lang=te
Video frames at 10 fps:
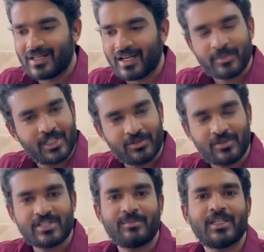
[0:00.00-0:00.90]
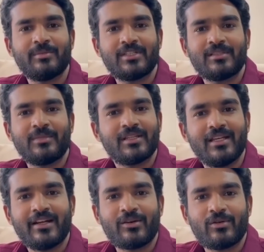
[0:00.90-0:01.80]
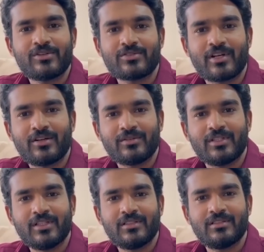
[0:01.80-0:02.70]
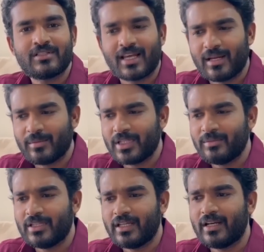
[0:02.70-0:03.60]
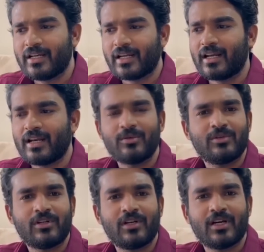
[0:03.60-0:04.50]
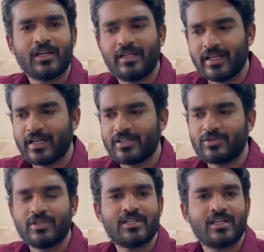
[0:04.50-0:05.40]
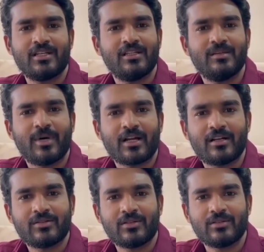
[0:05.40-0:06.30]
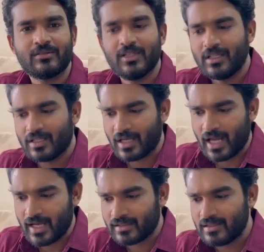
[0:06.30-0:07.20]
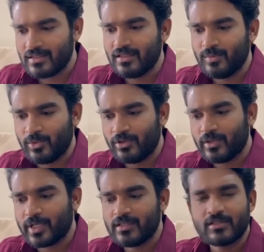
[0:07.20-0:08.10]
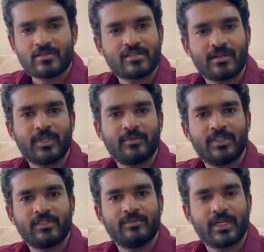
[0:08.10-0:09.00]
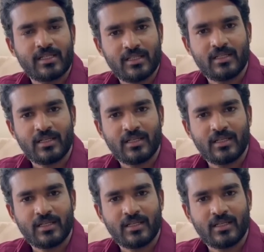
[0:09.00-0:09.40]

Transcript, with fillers: నాకు మీరందరూ సమ్మతమే సినిమా థియేటర్లోనే చూడాలని ఉంది చాలామంది మేము థియేటర్కి వెళ్ళాలనుకుంటున్నాం కానీ టికెట్స్ గురించి అది ఇది మాట్లాడుతున్నారు నాకు తెలిసి ఇప్పుడున్న ప్రైజెస్లో సమ్మతమే సినిమాకి